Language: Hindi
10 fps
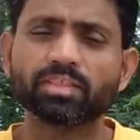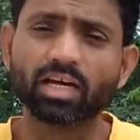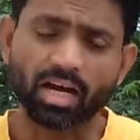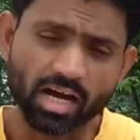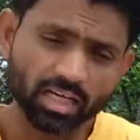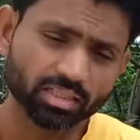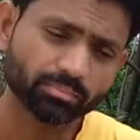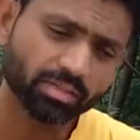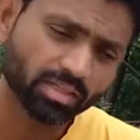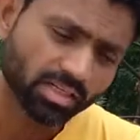ये
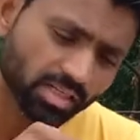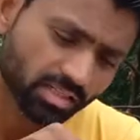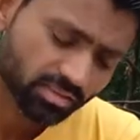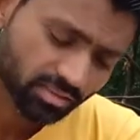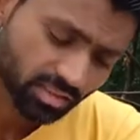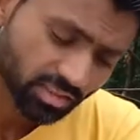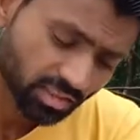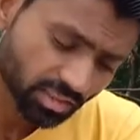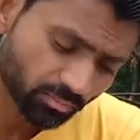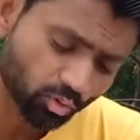आत्म
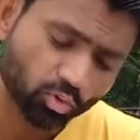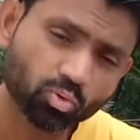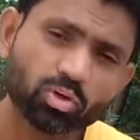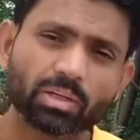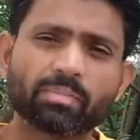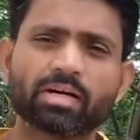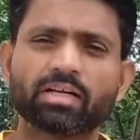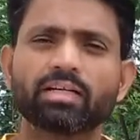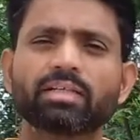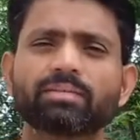संयम लोगों का
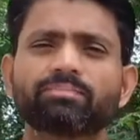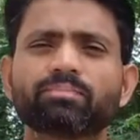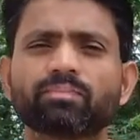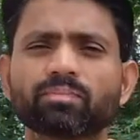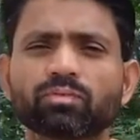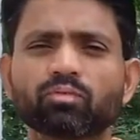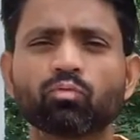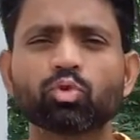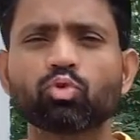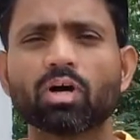मार्ग है
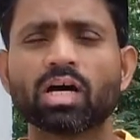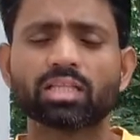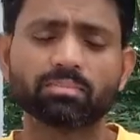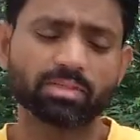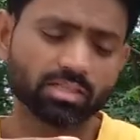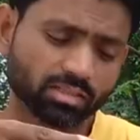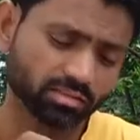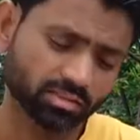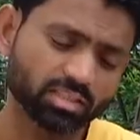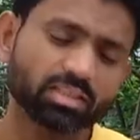वो जो आत्म
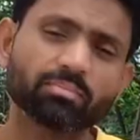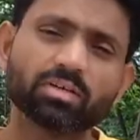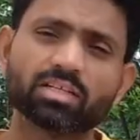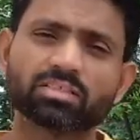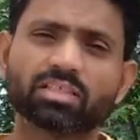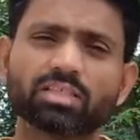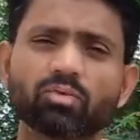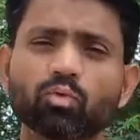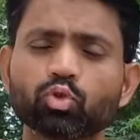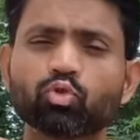संयम कर सकते
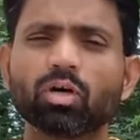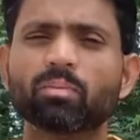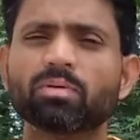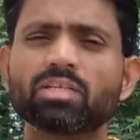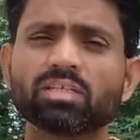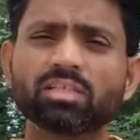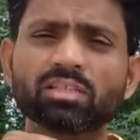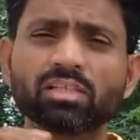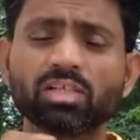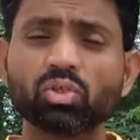हैं वो जो अपनी
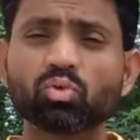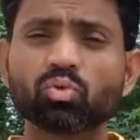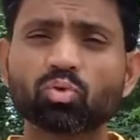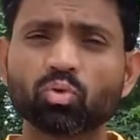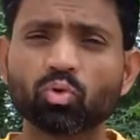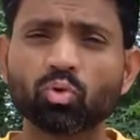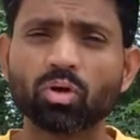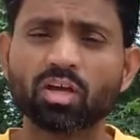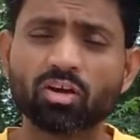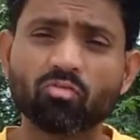इंद्रियों को
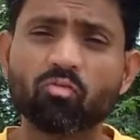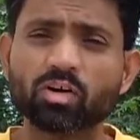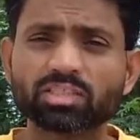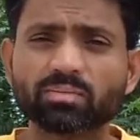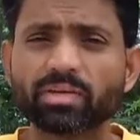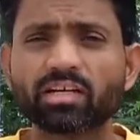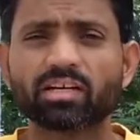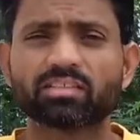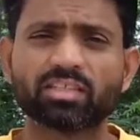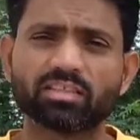वश में
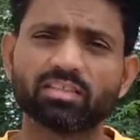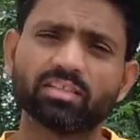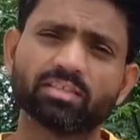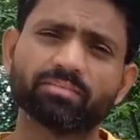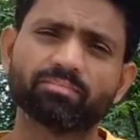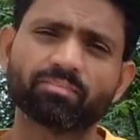कर सकते हैं